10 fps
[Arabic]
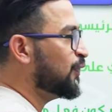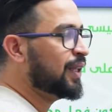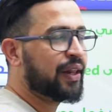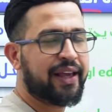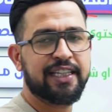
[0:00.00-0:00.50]

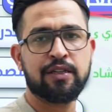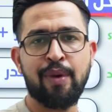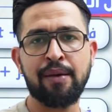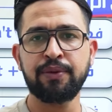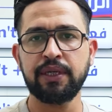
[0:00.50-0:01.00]
الفعل الرئيسي
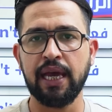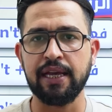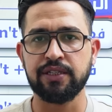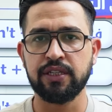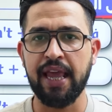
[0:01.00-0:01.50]
ما
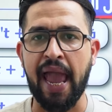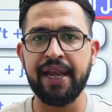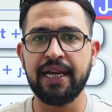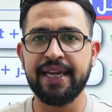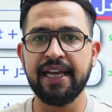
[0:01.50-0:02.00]
بي اس
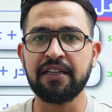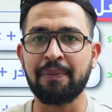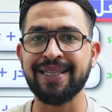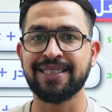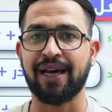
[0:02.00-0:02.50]
يعني لقيته
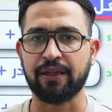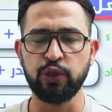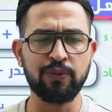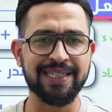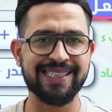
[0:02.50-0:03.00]
مصدر
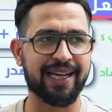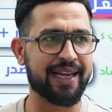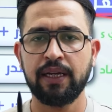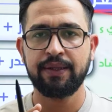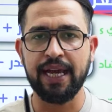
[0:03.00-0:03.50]
شنو مصدر
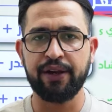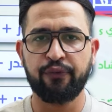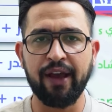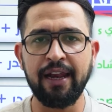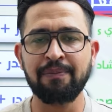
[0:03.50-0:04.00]
يعني
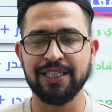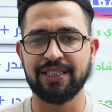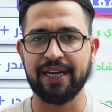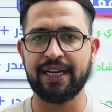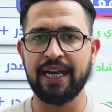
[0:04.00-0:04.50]
فعل
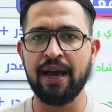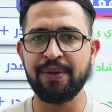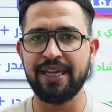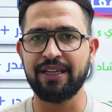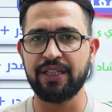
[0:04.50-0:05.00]
مصدر يعني لا
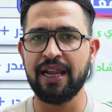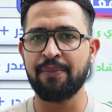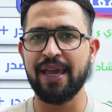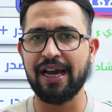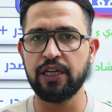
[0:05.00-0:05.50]
بي ايدي e لا
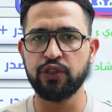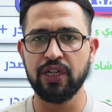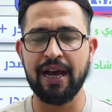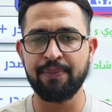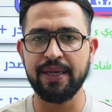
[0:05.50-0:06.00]
بي اي ان
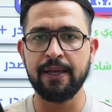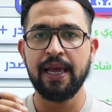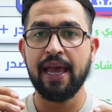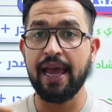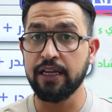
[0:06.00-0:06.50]
جي لا بي
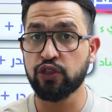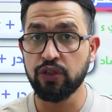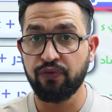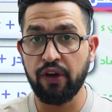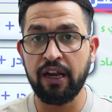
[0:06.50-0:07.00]
اس
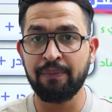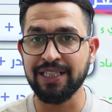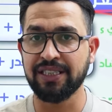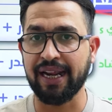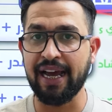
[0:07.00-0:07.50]
فعل
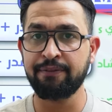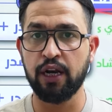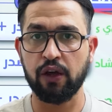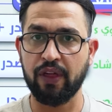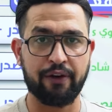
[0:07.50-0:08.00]
مصدر خال من
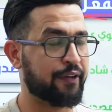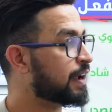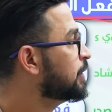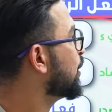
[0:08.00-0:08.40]
الاضافه يعني